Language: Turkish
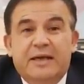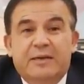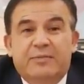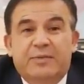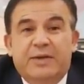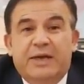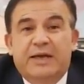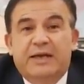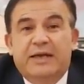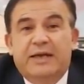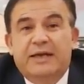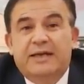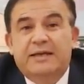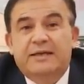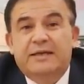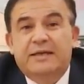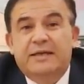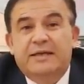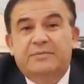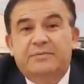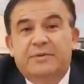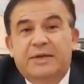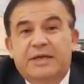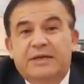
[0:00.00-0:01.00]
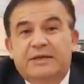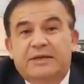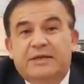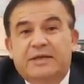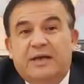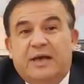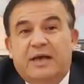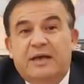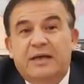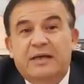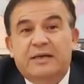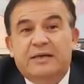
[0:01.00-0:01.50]
Bill Gates'in bir
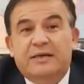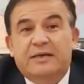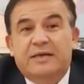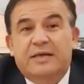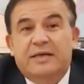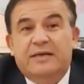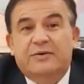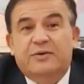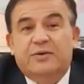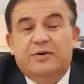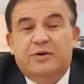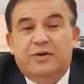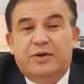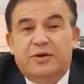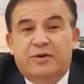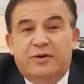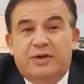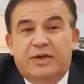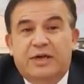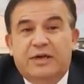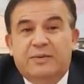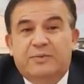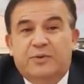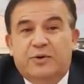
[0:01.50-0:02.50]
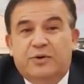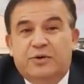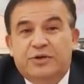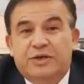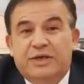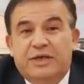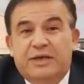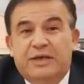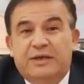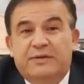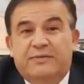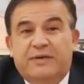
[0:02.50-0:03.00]
sağlık sektörüne yönelik
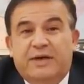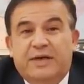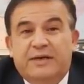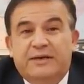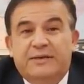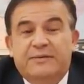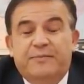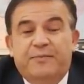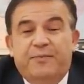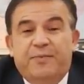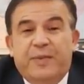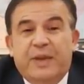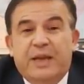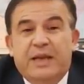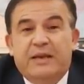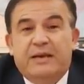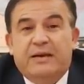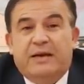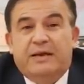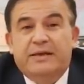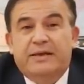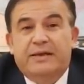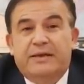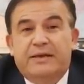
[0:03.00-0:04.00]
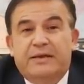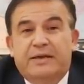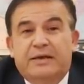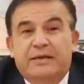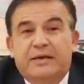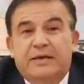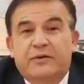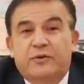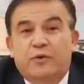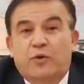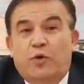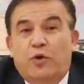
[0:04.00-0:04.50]
projeleri var.
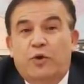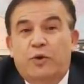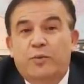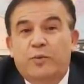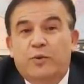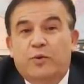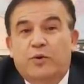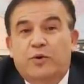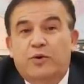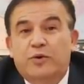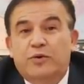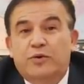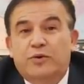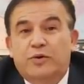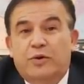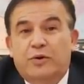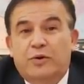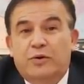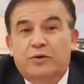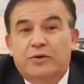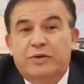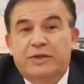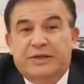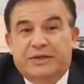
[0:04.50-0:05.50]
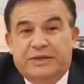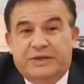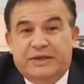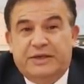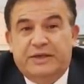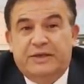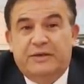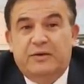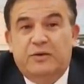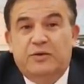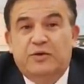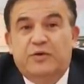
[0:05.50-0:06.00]
Kadınlarda doğum kontrol
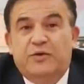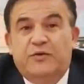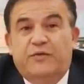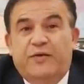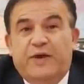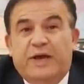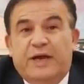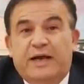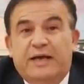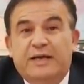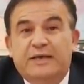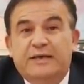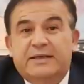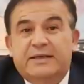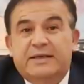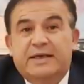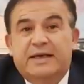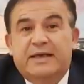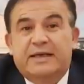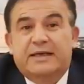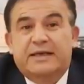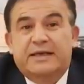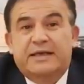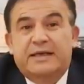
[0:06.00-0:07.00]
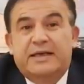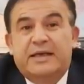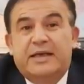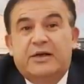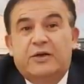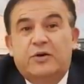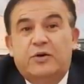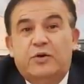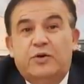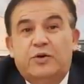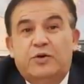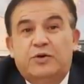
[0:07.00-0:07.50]
için lüsiferaz
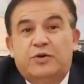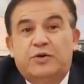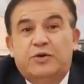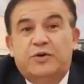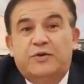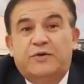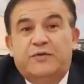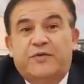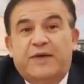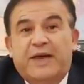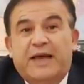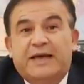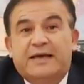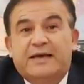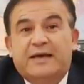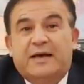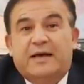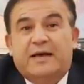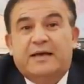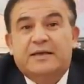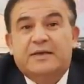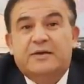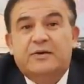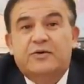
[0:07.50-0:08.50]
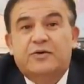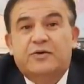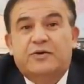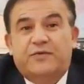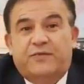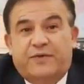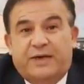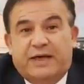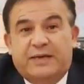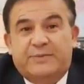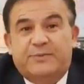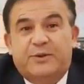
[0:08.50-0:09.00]
tekniğiyle lüsiferaz,
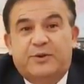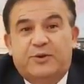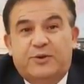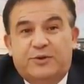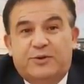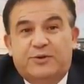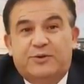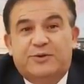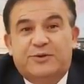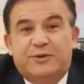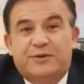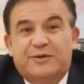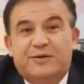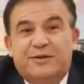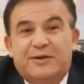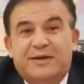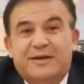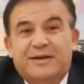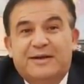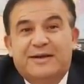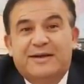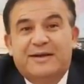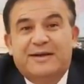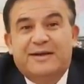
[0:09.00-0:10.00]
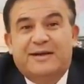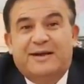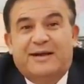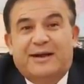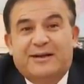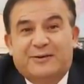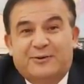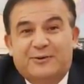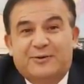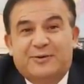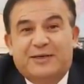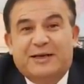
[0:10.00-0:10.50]
lüsifer biliyorsunuz
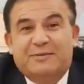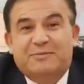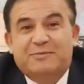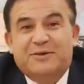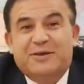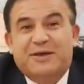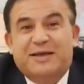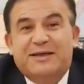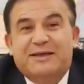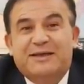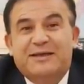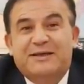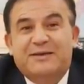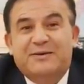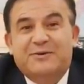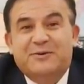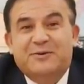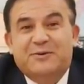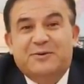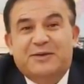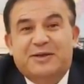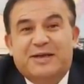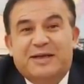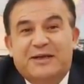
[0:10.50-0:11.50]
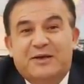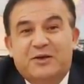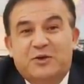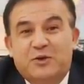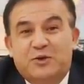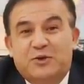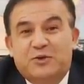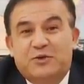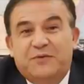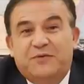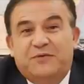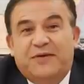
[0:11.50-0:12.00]
666'nın çocukları
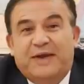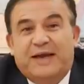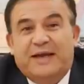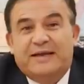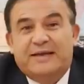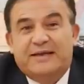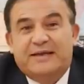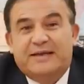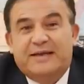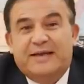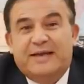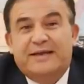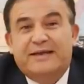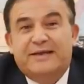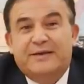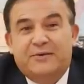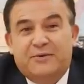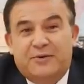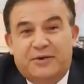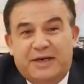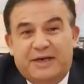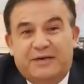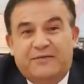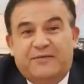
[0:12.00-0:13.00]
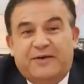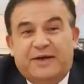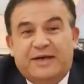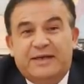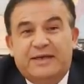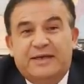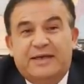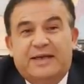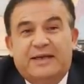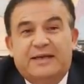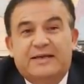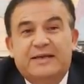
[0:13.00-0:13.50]
lüsifer kendini öyle
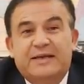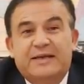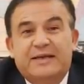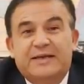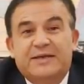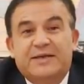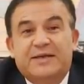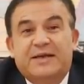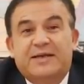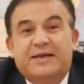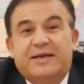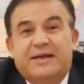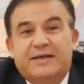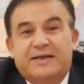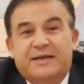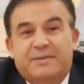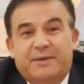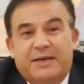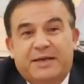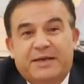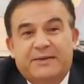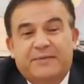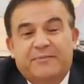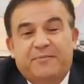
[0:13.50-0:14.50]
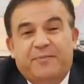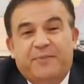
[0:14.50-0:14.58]
ifade eder şeytan demek.